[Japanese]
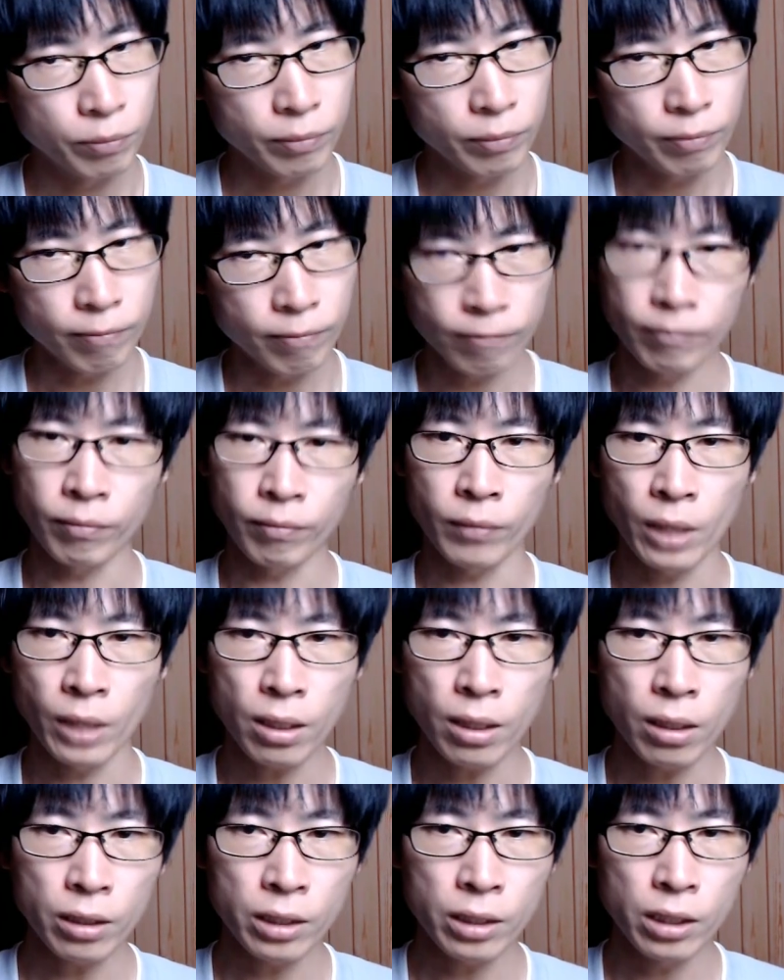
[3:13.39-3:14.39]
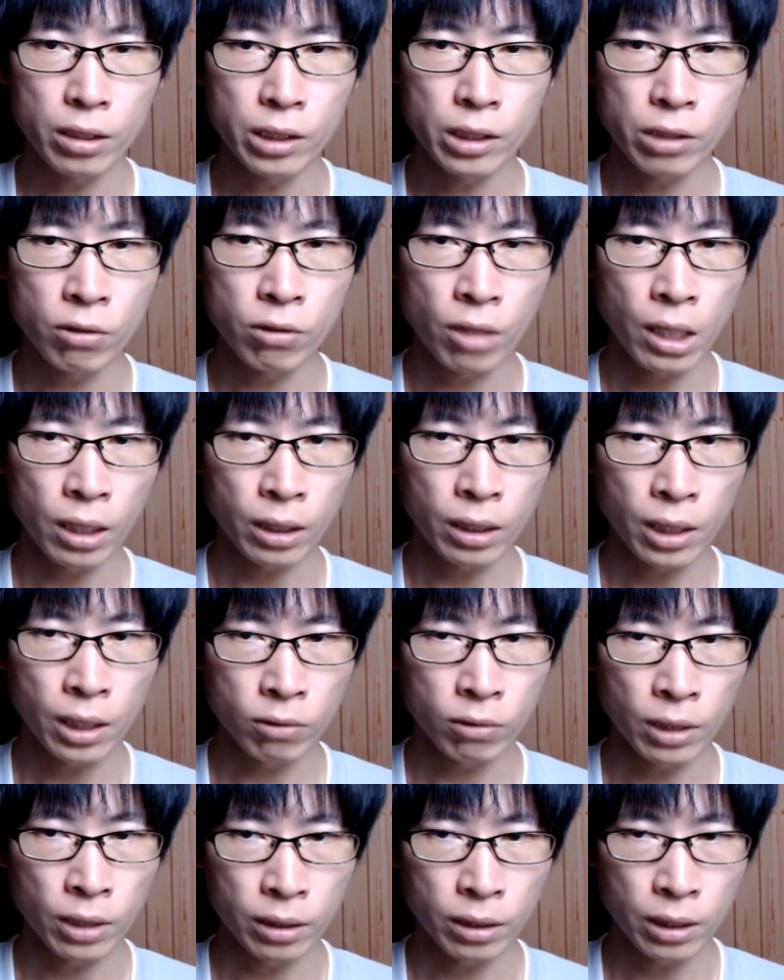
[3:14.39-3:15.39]
うん。だから筋肉が硬
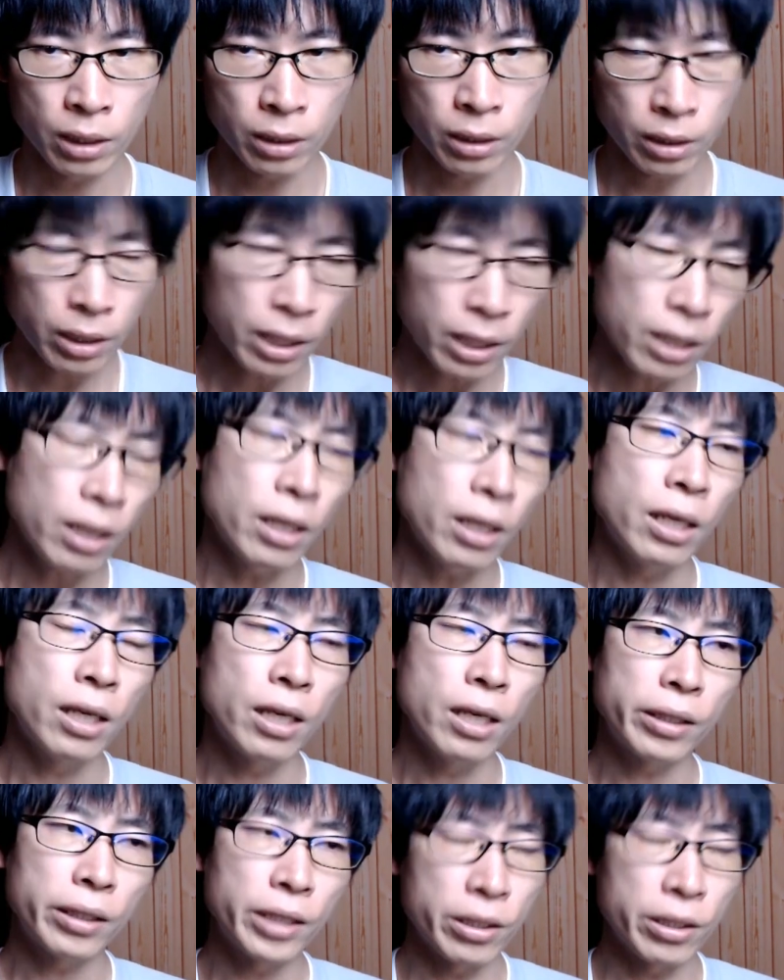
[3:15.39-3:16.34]
くなっていって、